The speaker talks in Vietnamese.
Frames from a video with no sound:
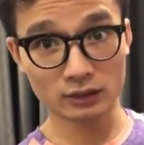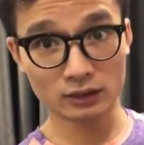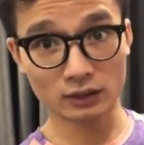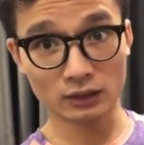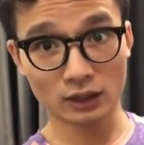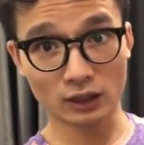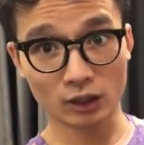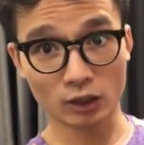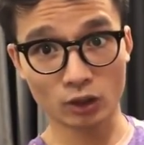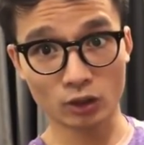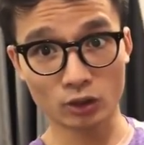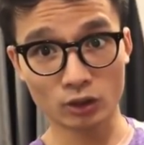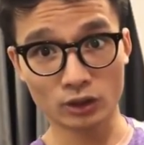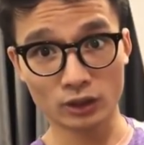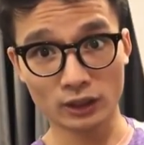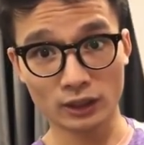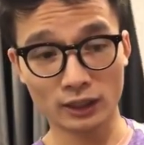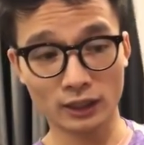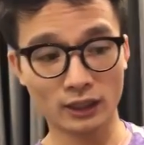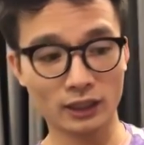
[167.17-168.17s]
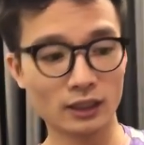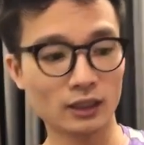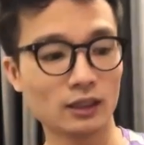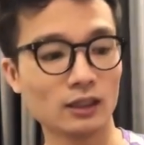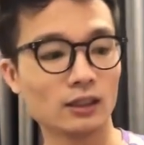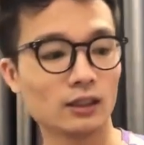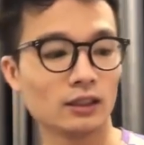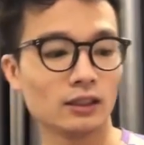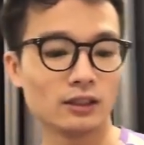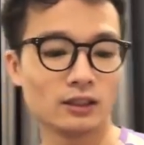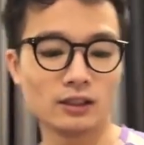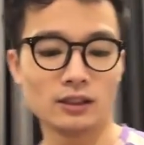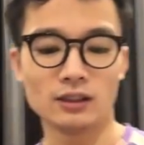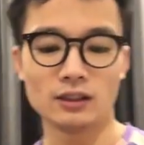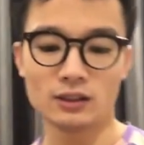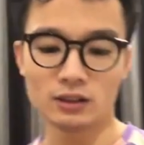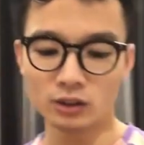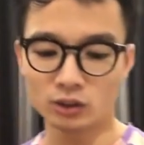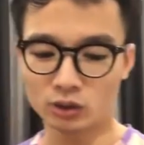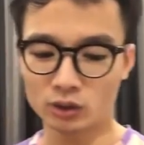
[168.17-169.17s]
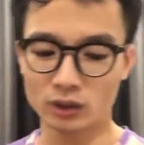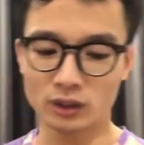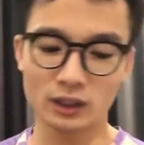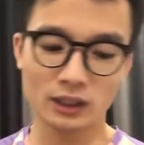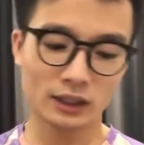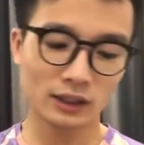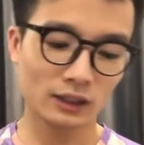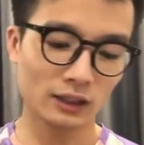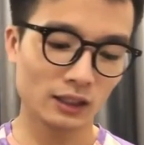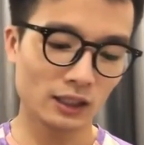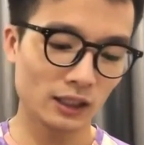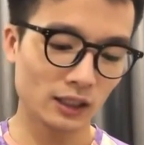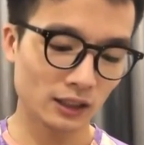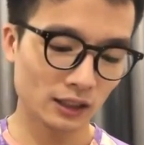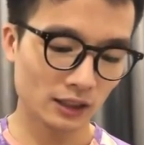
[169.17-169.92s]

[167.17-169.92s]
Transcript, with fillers: đã có đôi giày này xuất hiện ở đây